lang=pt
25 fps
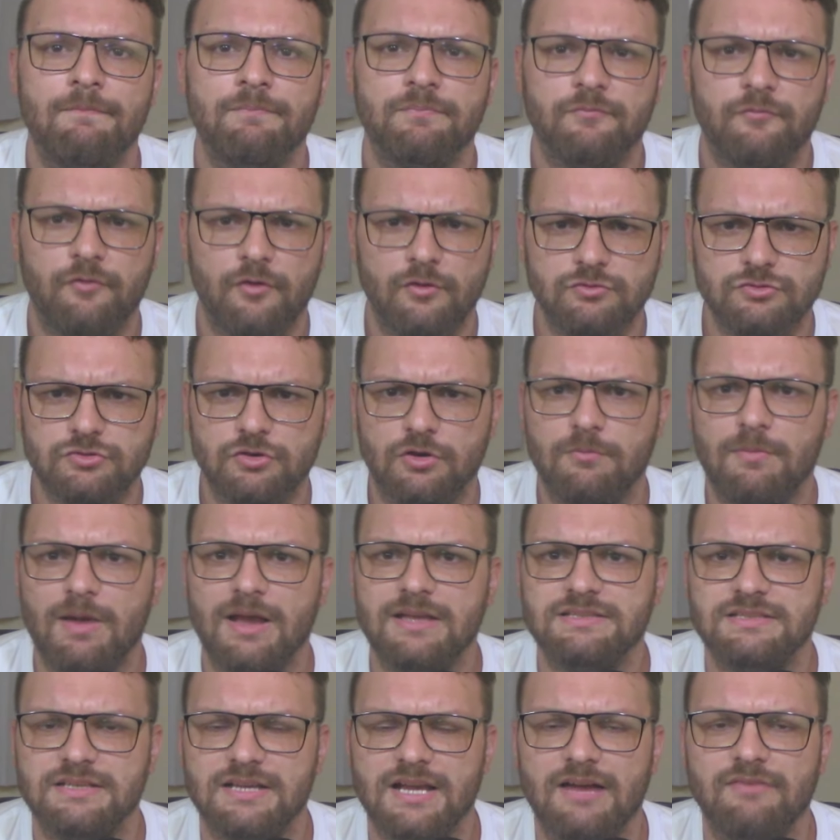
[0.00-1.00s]
Foi um jogo
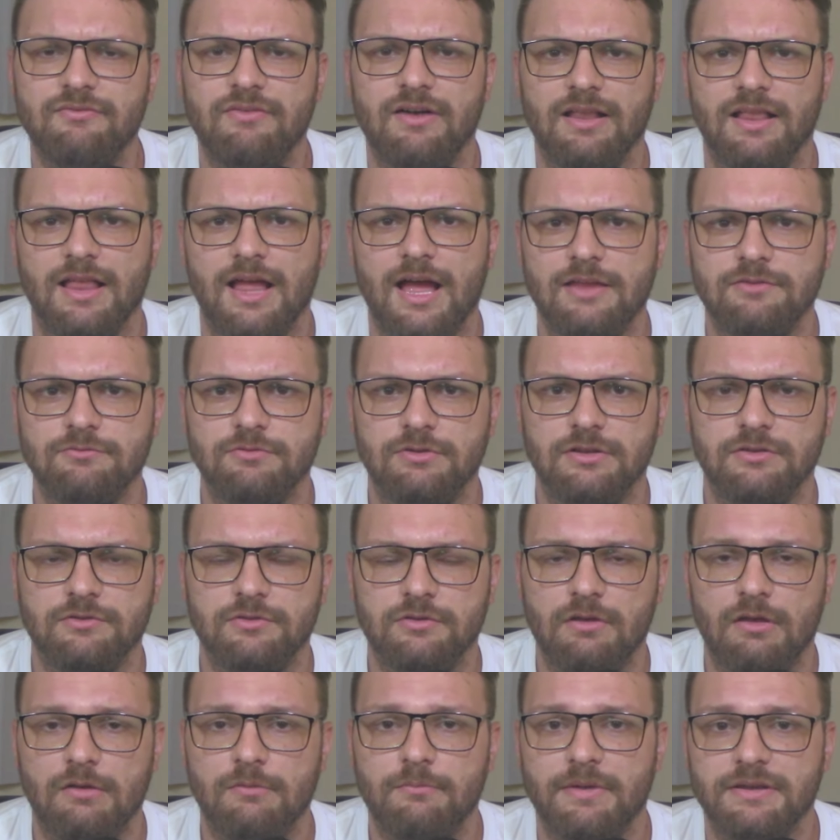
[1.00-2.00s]
mais encavalado ali do
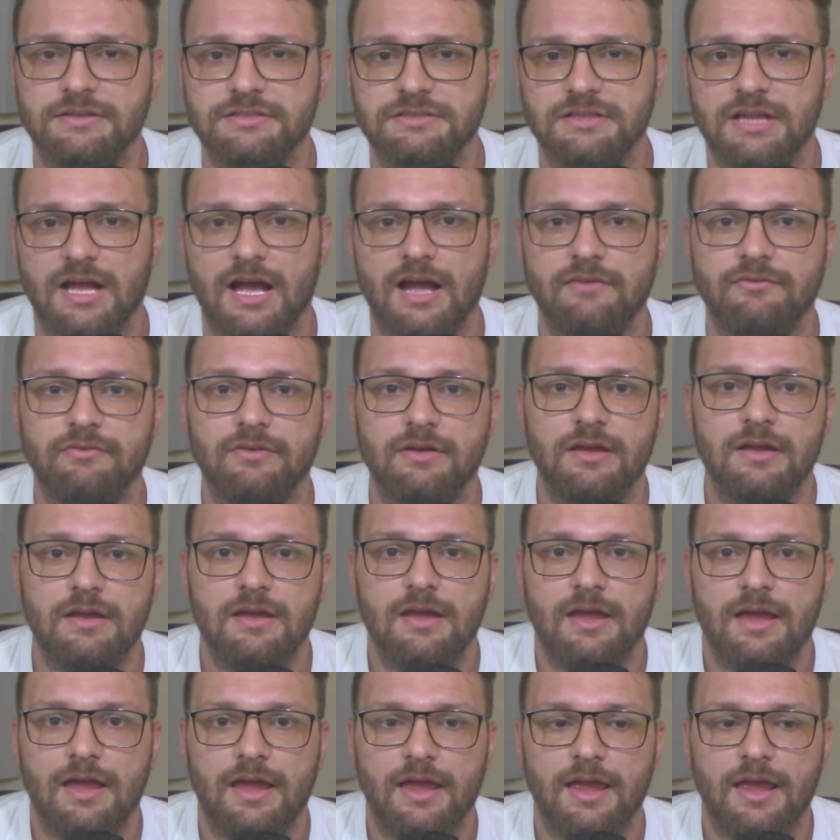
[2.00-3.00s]
que eu imaginava,
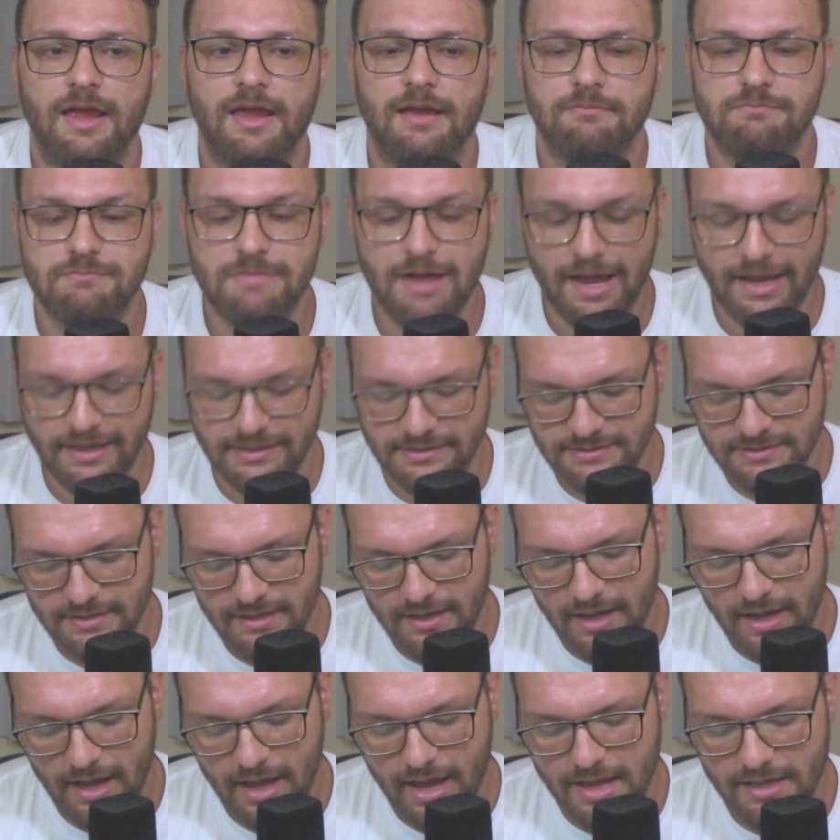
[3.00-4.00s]
é, mas
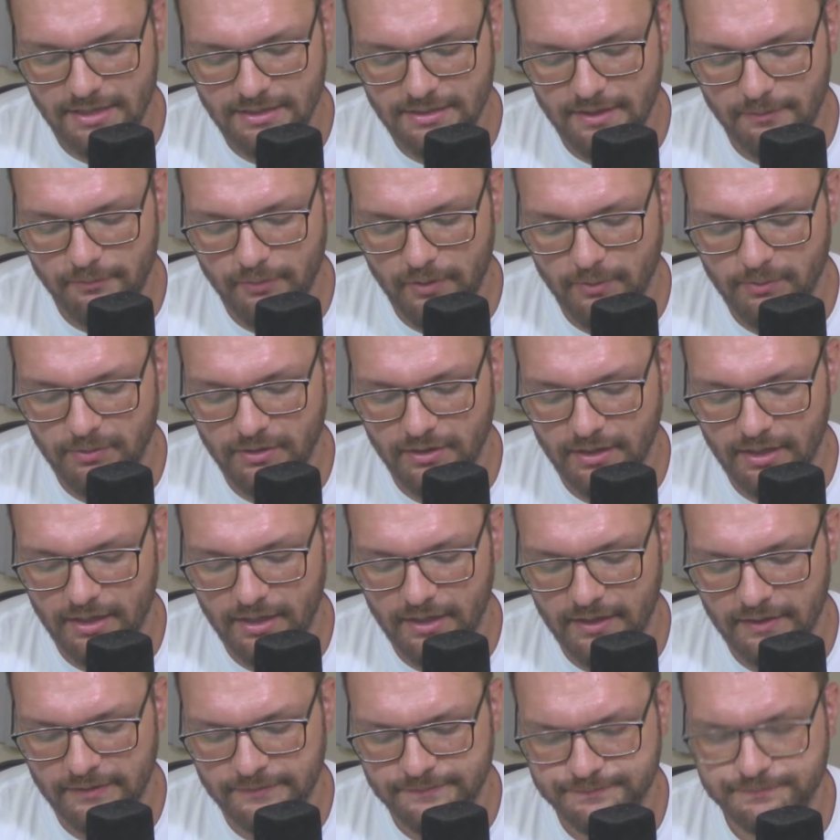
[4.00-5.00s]
ainda para mim
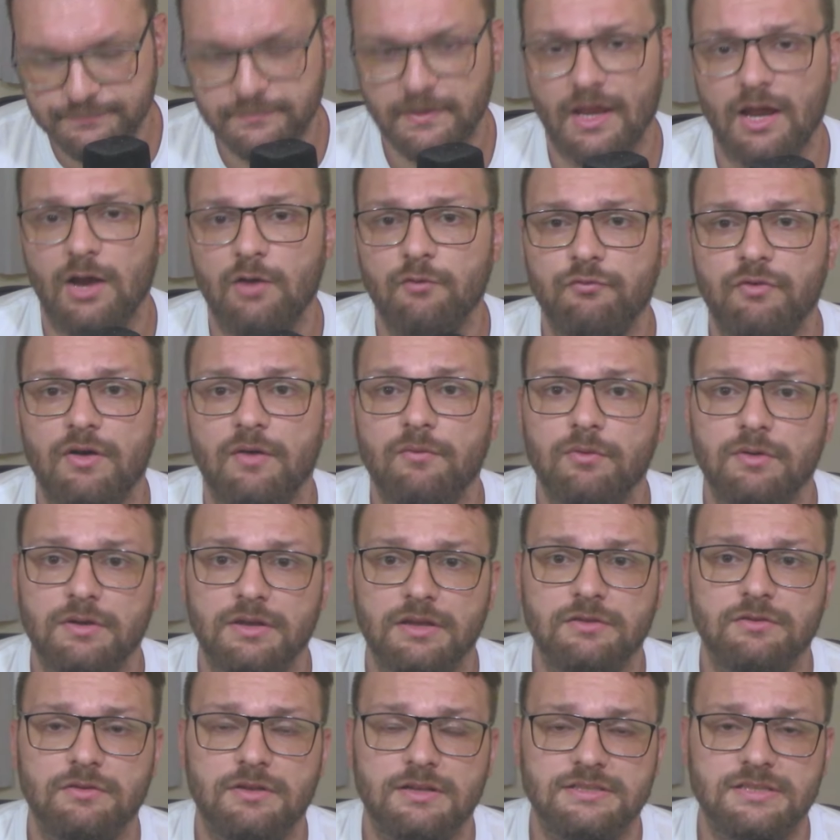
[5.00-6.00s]
é, é o
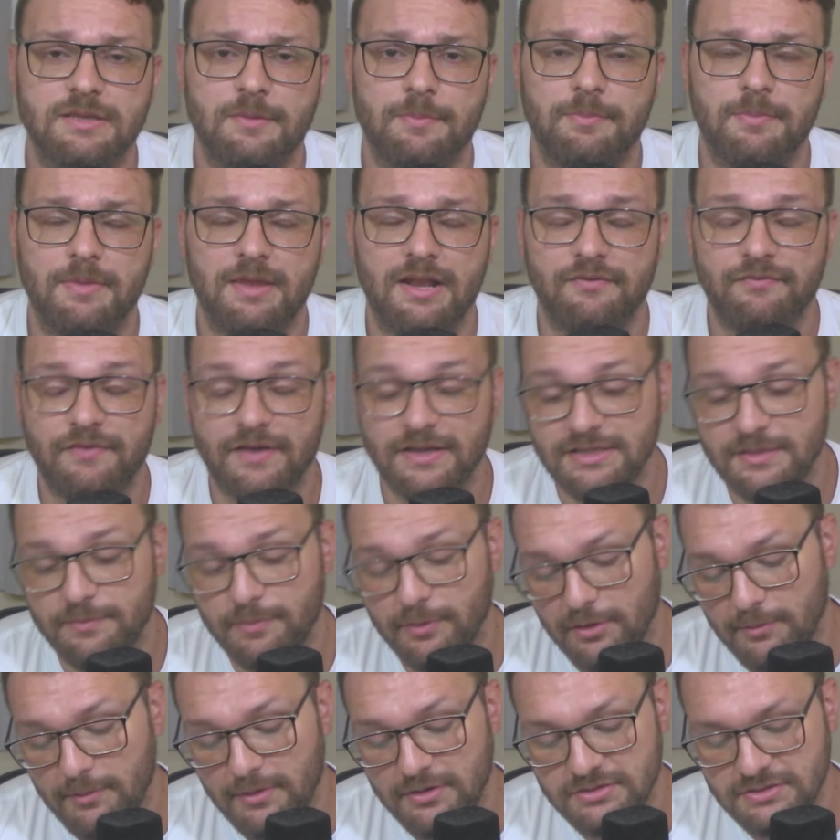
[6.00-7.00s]
favorito nessa primeira fase,
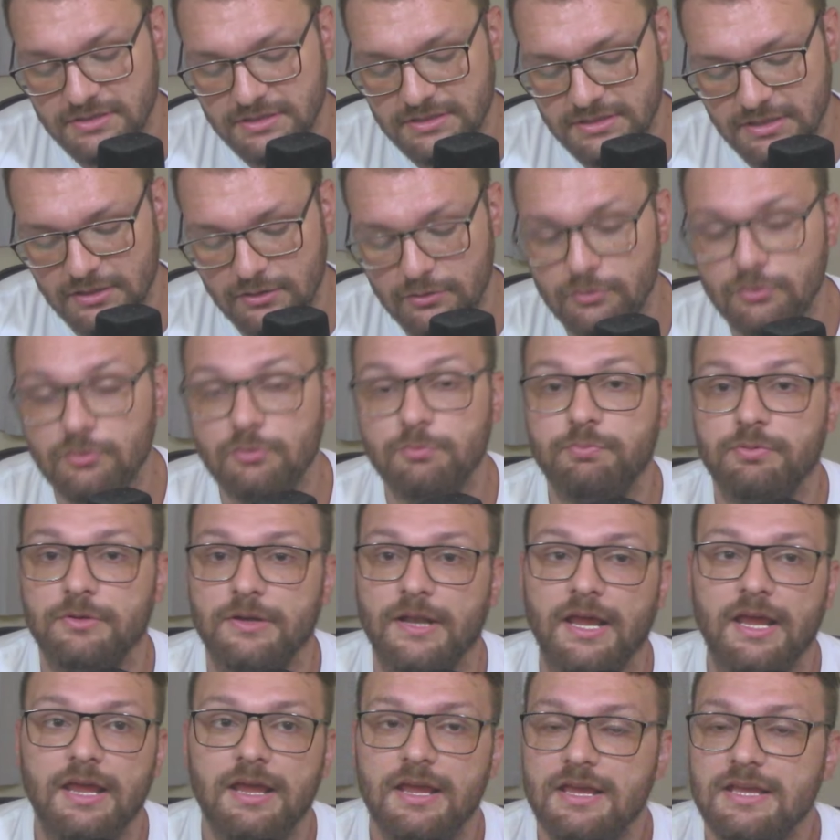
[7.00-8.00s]
pelo menos nesse grupo,
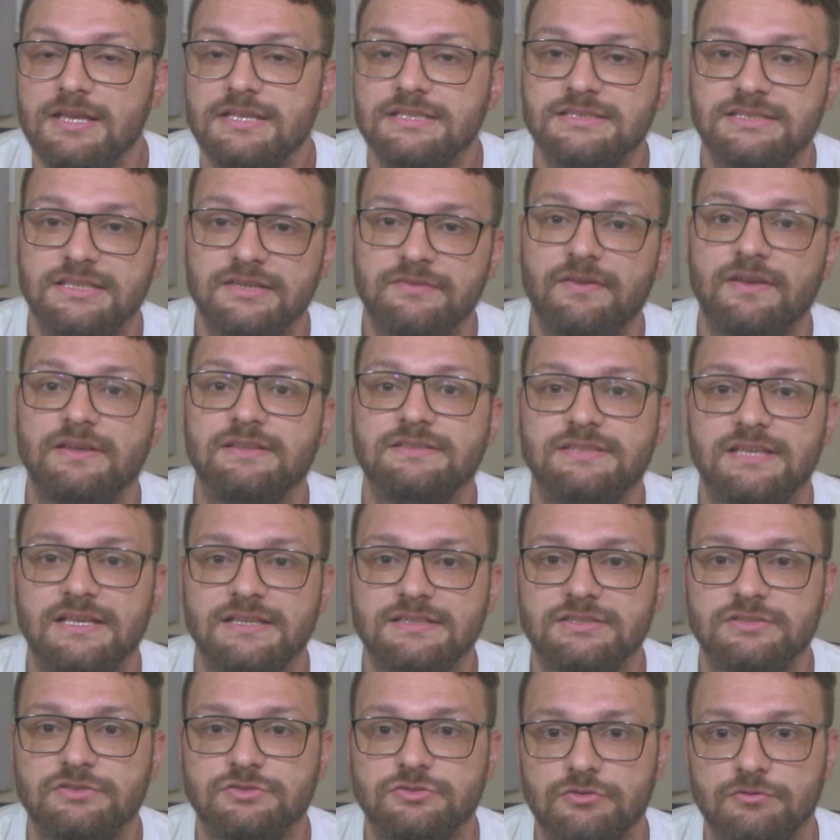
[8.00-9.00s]
né? Se vencer
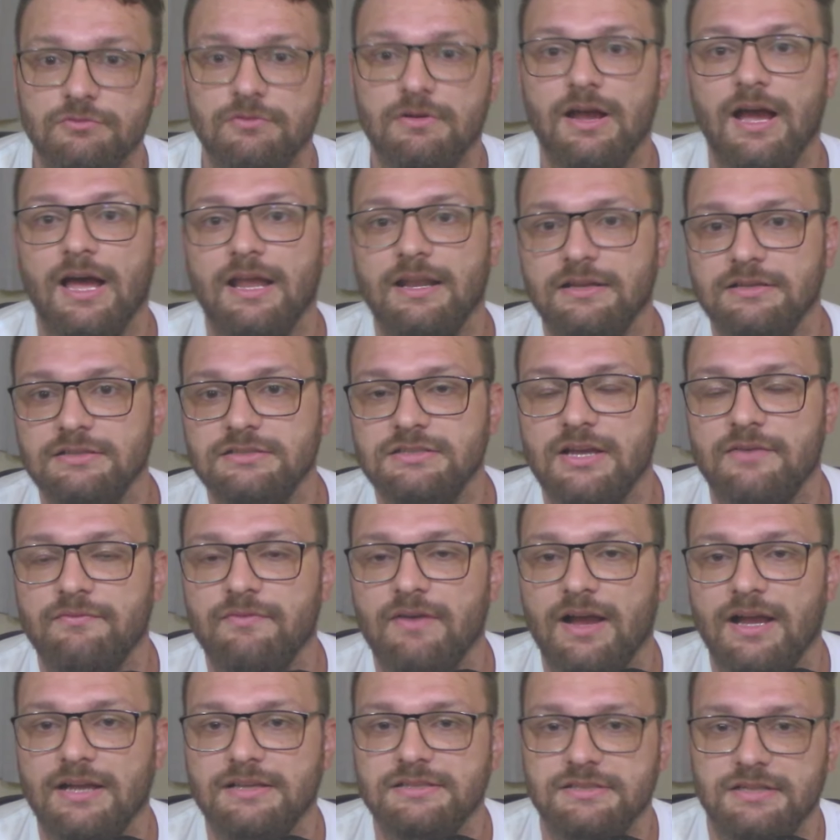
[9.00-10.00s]
esse jogo, garante a
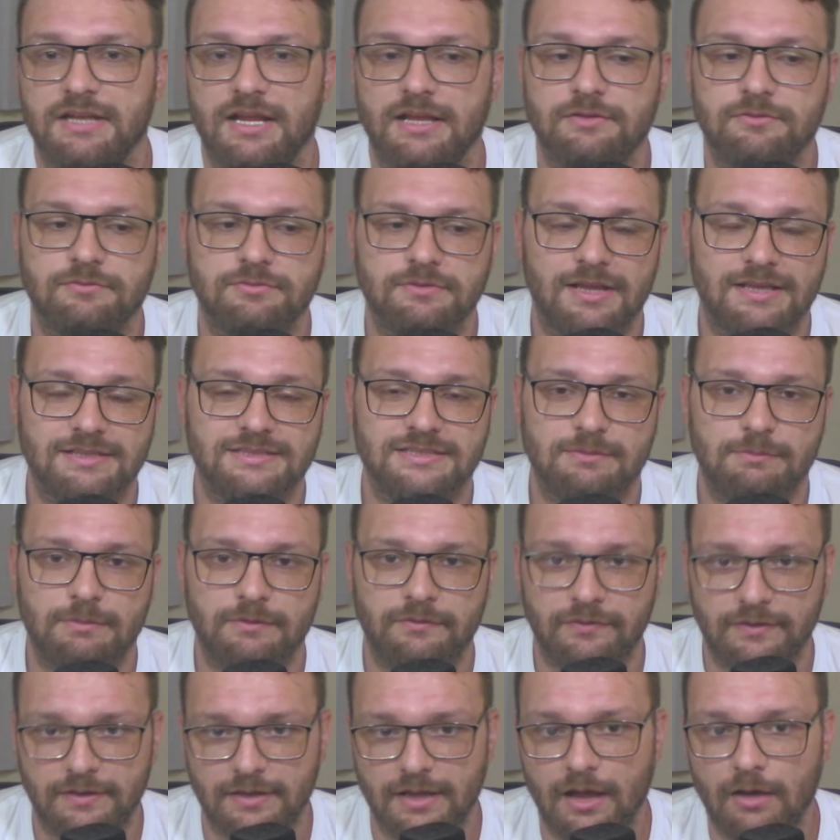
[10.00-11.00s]
vaga direto na
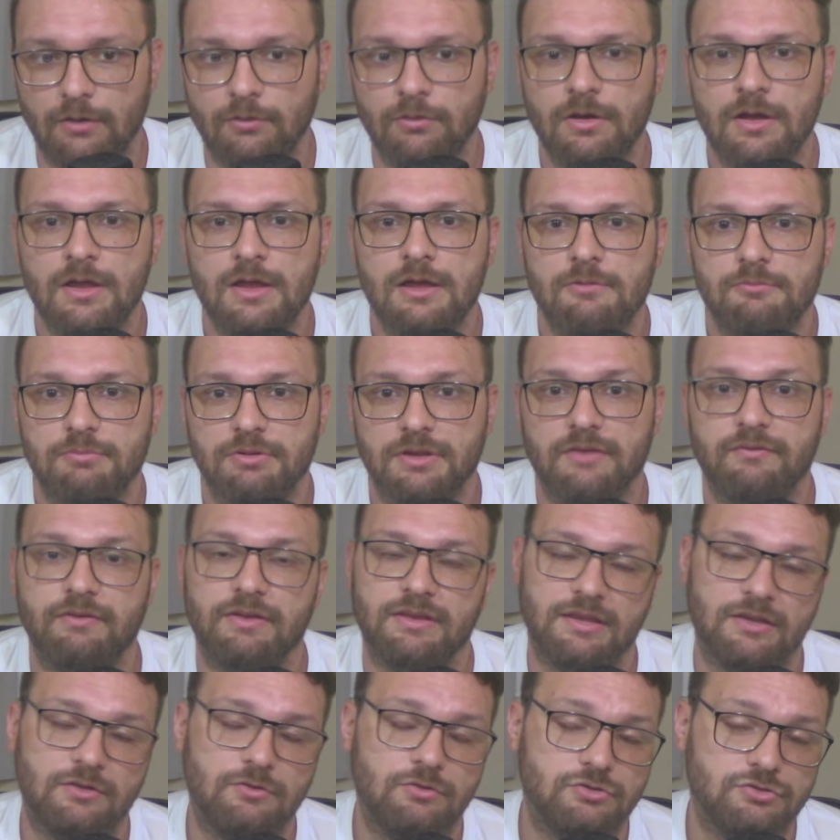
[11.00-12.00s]
semifinal, porque vai
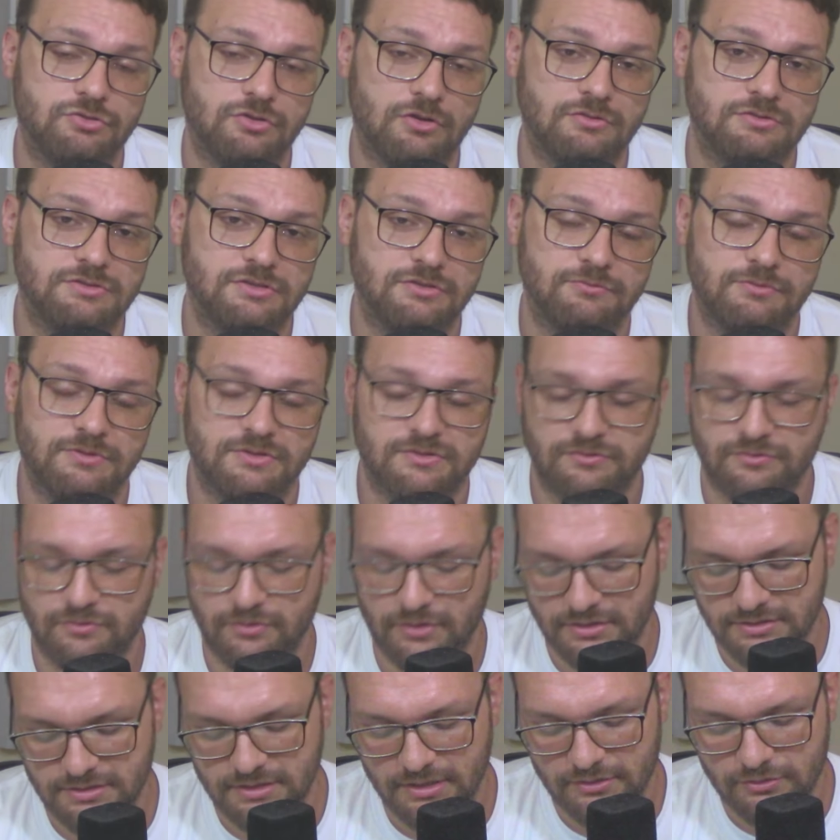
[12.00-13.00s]
ter dois jogos e duas
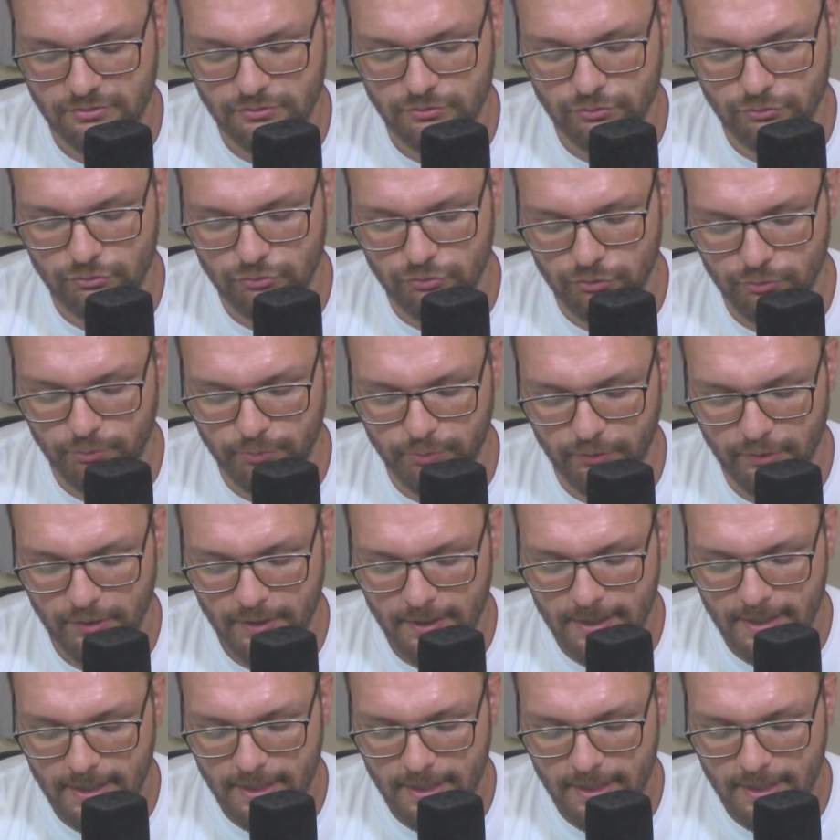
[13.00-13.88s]
vitórias dentro do grupo.